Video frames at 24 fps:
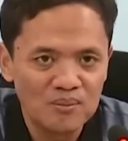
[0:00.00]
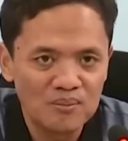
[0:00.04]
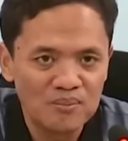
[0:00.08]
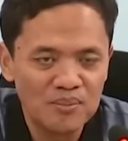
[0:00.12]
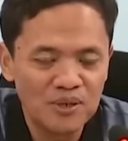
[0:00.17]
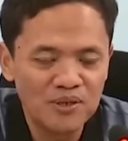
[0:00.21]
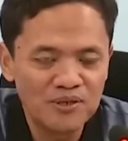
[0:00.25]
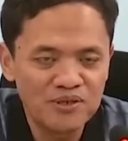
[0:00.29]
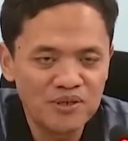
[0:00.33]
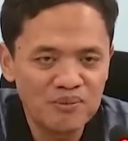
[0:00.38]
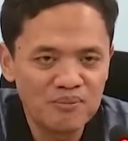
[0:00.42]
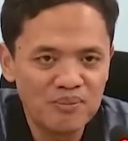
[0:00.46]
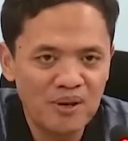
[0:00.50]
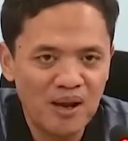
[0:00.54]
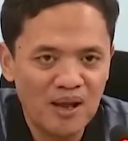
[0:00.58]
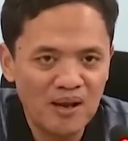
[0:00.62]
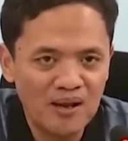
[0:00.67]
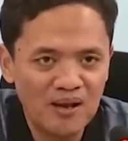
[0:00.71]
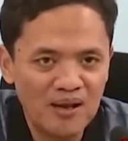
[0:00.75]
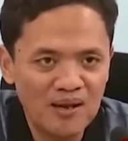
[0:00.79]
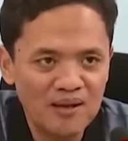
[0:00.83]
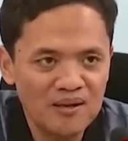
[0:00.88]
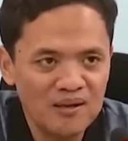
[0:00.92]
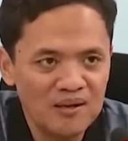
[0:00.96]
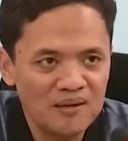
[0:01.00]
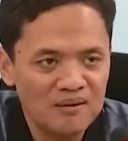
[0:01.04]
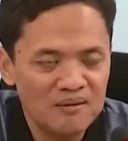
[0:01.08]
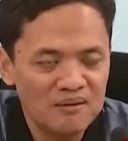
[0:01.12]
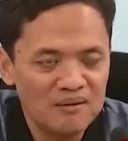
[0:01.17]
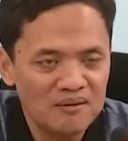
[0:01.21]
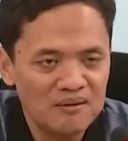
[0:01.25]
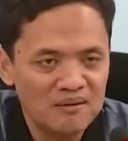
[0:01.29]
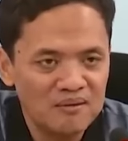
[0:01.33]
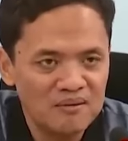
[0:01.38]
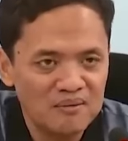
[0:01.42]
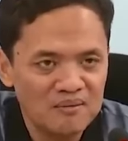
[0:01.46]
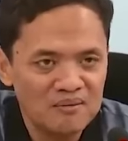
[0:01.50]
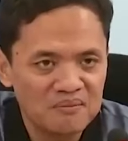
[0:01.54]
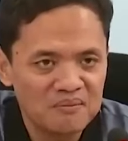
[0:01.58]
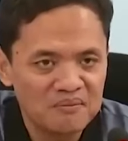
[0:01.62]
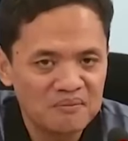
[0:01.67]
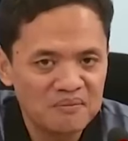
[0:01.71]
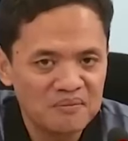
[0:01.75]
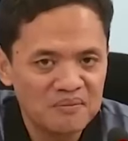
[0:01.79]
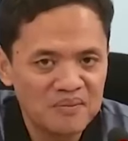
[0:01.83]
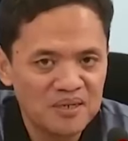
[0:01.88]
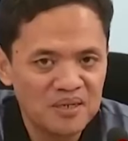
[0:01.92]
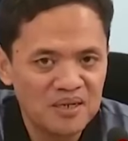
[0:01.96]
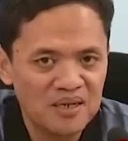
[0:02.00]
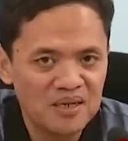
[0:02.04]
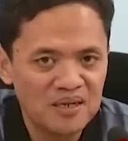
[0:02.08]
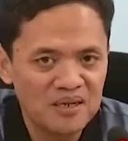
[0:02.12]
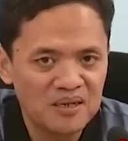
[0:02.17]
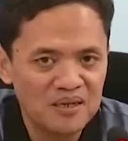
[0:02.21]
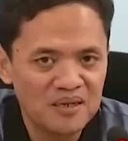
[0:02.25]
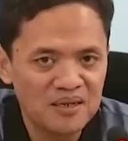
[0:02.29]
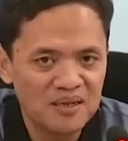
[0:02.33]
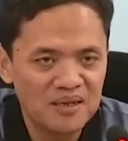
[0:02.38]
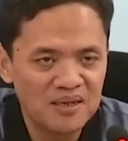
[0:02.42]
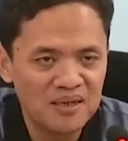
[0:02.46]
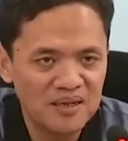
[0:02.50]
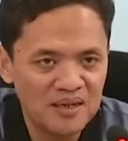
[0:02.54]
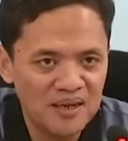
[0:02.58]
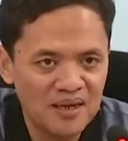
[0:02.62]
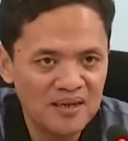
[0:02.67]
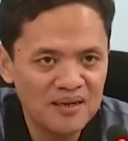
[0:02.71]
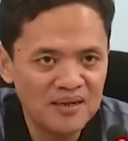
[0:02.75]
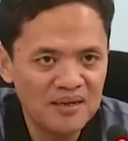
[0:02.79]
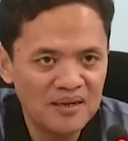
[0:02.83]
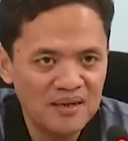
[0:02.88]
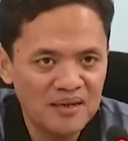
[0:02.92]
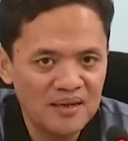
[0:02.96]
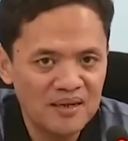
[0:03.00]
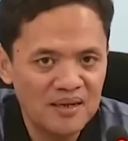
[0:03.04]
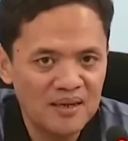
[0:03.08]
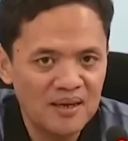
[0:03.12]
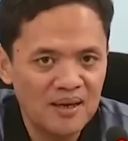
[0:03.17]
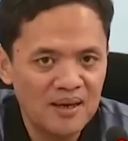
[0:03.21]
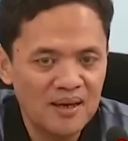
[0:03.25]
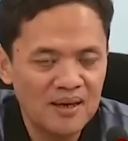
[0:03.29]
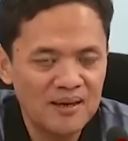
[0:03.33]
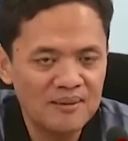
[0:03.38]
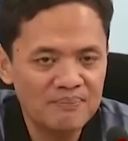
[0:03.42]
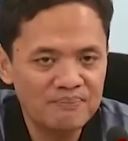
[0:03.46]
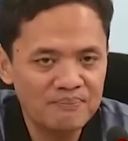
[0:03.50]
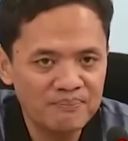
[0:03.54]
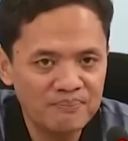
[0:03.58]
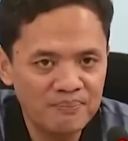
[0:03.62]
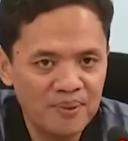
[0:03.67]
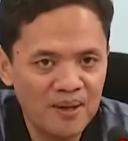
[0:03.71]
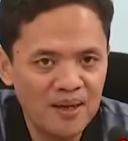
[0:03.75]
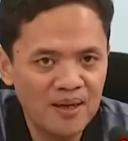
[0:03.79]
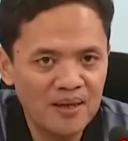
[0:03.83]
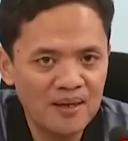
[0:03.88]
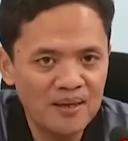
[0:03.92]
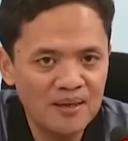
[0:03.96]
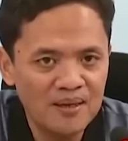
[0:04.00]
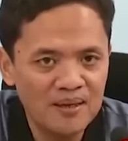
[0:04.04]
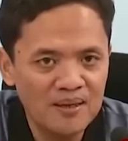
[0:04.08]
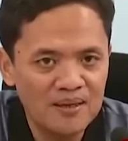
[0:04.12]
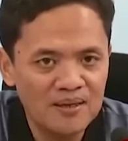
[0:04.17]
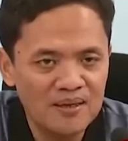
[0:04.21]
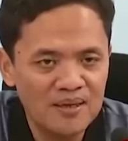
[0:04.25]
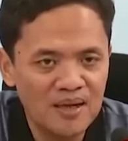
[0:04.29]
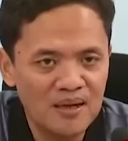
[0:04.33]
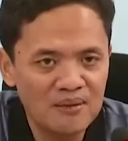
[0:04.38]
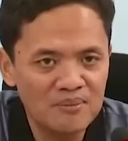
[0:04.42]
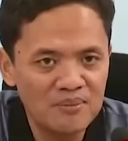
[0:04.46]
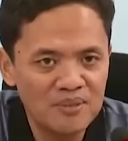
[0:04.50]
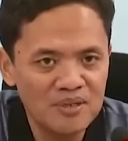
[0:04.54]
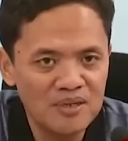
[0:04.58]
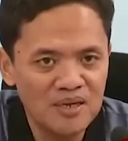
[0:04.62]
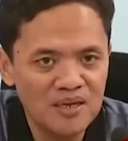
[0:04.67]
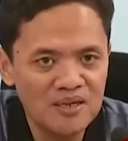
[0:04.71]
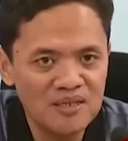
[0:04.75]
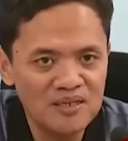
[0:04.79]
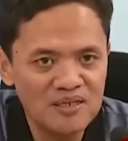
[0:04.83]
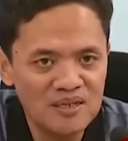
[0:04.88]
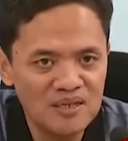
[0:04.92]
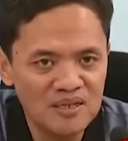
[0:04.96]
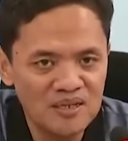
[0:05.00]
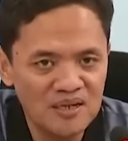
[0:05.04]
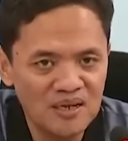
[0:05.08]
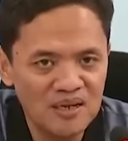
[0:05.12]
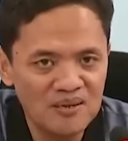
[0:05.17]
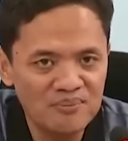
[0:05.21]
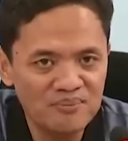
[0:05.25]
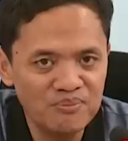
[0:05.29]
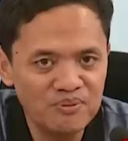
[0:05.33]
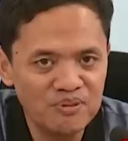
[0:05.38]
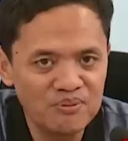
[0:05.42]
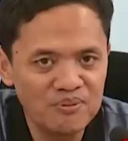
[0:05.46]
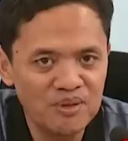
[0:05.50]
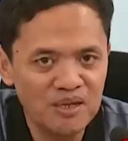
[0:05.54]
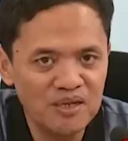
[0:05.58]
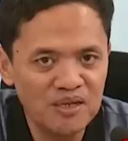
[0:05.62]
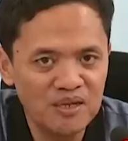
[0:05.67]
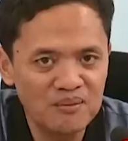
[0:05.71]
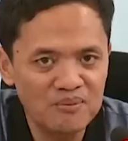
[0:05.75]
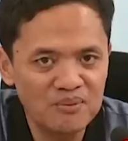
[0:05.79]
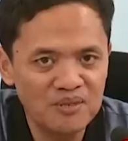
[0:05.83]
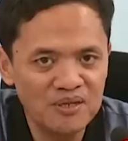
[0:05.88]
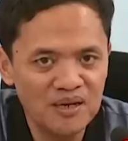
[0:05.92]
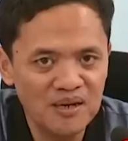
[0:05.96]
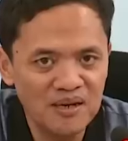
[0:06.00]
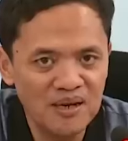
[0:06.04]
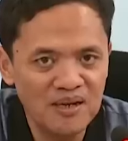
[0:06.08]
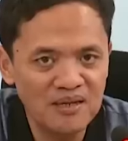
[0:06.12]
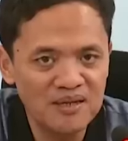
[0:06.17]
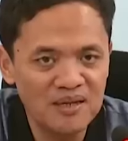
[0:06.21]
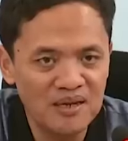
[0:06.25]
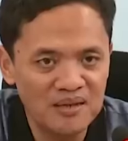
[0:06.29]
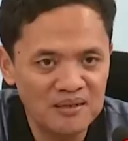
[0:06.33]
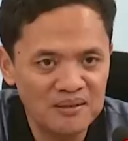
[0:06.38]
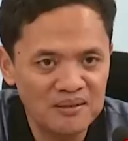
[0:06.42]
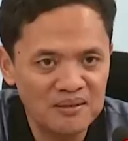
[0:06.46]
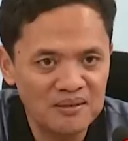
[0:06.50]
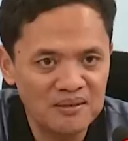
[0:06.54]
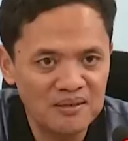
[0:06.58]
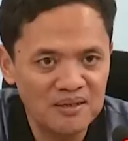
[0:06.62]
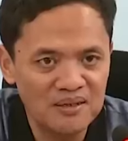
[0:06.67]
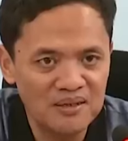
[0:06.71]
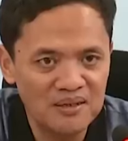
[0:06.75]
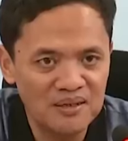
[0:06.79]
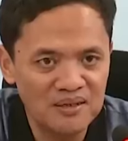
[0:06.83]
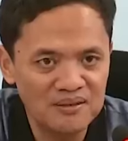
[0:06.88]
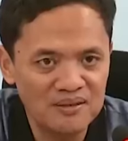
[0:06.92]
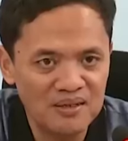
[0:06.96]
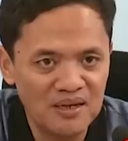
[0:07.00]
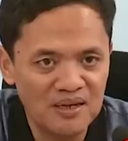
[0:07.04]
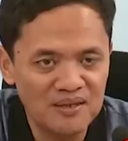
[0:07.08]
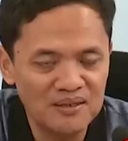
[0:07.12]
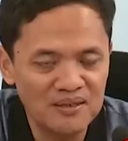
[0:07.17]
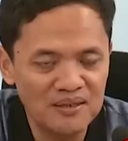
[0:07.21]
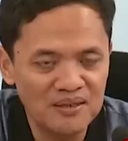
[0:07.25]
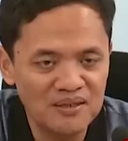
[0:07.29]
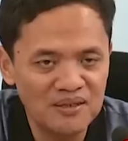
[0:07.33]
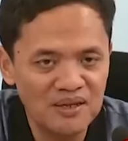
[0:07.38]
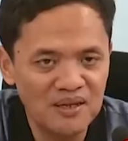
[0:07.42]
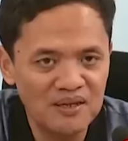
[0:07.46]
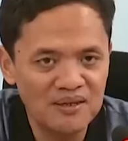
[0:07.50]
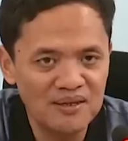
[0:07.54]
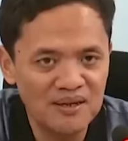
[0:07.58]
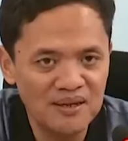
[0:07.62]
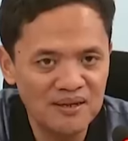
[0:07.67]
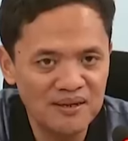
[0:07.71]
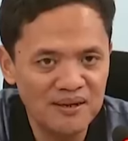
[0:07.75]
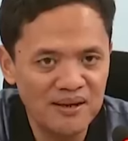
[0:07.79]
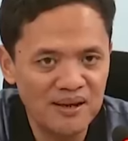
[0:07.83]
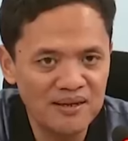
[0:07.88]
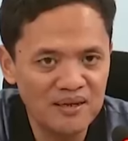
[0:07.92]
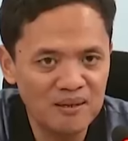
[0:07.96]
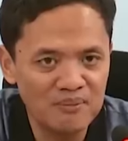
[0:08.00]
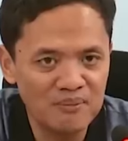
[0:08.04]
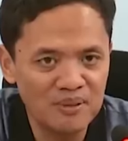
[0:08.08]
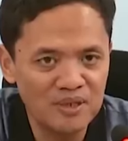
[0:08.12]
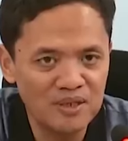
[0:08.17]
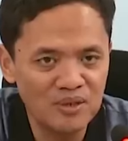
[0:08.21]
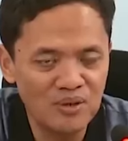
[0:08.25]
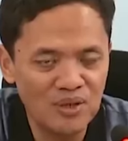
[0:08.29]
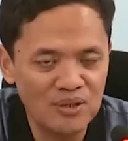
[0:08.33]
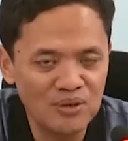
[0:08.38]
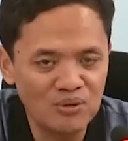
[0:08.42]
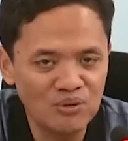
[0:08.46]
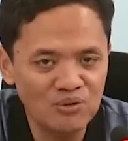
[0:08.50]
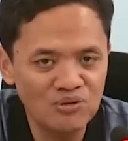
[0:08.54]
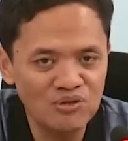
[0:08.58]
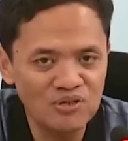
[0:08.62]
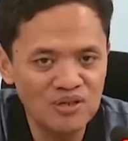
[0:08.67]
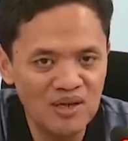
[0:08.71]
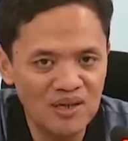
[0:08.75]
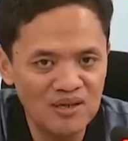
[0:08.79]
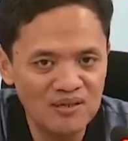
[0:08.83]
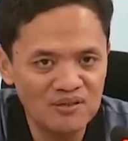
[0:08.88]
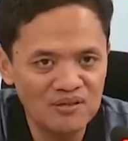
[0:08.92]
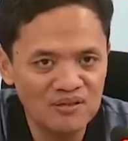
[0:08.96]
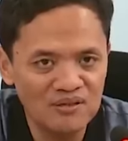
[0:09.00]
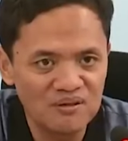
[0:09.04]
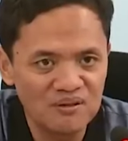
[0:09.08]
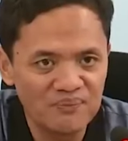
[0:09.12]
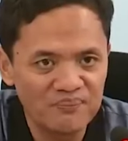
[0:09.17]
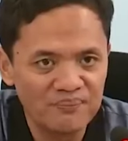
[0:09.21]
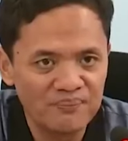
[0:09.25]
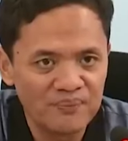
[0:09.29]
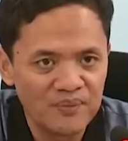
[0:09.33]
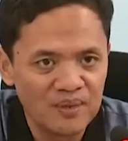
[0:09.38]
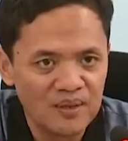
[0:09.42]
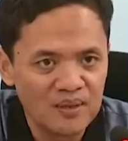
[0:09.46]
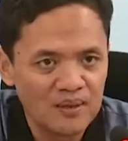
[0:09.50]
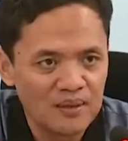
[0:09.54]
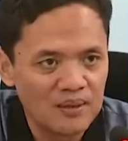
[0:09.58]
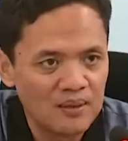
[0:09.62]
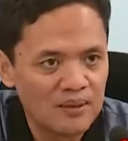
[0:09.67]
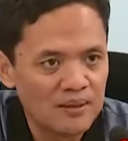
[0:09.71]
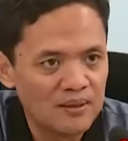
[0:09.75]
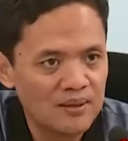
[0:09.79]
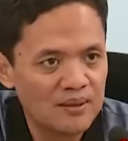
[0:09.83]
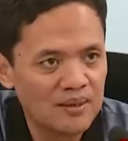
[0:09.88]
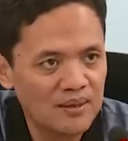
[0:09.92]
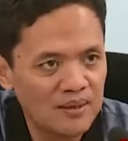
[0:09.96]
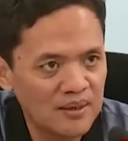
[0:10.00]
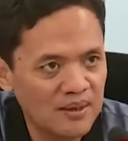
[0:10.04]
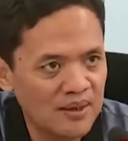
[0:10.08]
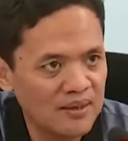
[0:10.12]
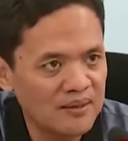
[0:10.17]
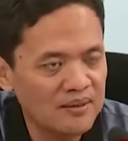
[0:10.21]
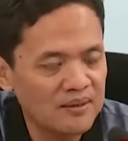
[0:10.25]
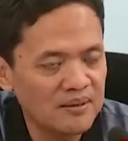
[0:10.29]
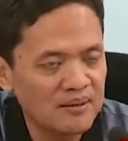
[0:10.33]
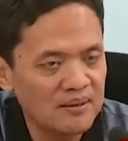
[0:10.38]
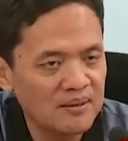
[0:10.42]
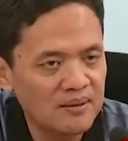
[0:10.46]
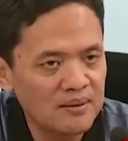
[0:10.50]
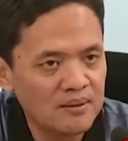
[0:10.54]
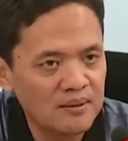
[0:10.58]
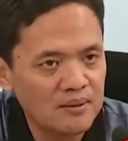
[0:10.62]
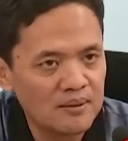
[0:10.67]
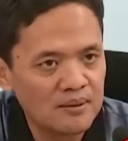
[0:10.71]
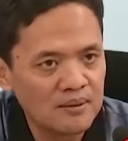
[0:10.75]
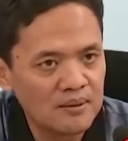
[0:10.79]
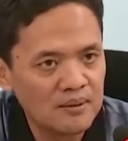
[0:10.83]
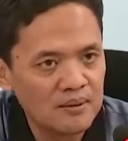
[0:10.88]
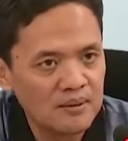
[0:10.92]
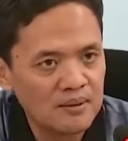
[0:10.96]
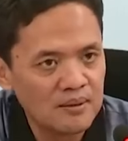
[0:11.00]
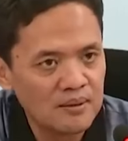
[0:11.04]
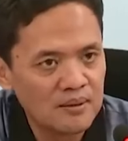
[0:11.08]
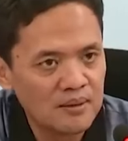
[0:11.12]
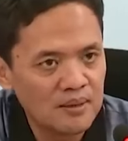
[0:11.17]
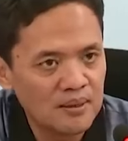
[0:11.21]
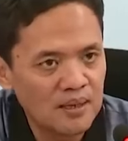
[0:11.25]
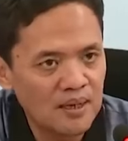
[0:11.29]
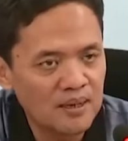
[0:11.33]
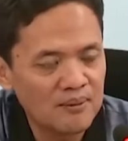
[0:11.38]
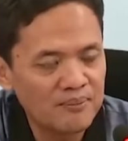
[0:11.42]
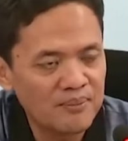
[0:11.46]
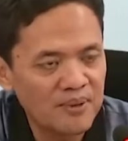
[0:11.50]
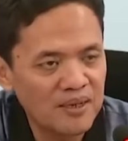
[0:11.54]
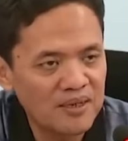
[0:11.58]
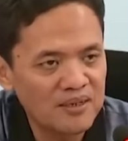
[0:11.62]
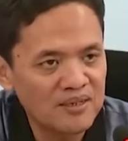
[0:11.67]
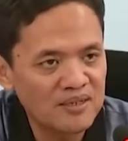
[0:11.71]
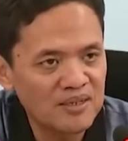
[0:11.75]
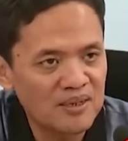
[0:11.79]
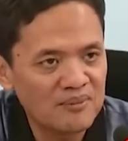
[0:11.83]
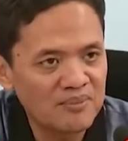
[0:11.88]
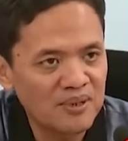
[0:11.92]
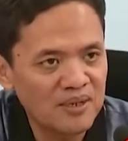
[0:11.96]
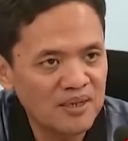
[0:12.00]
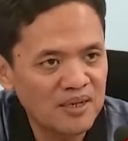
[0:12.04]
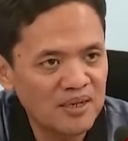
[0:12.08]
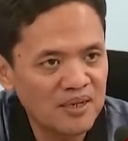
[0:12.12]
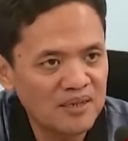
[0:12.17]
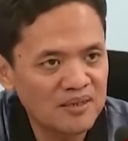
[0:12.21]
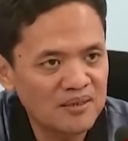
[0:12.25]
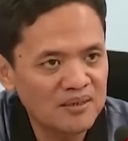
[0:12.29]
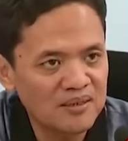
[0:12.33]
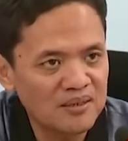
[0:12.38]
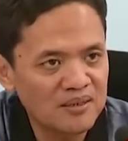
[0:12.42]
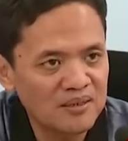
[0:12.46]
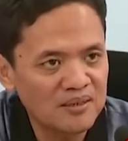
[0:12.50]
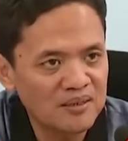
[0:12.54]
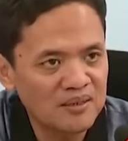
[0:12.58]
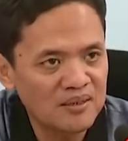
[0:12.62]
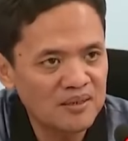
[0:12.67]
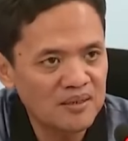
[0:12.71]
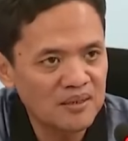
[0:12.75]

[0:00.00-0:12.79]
berseberangan dengan apa yang menjadi sikap sebagian besar rakyat yang saat ini saya lihat rakyat begitu antusias dengan apa yang disampaikan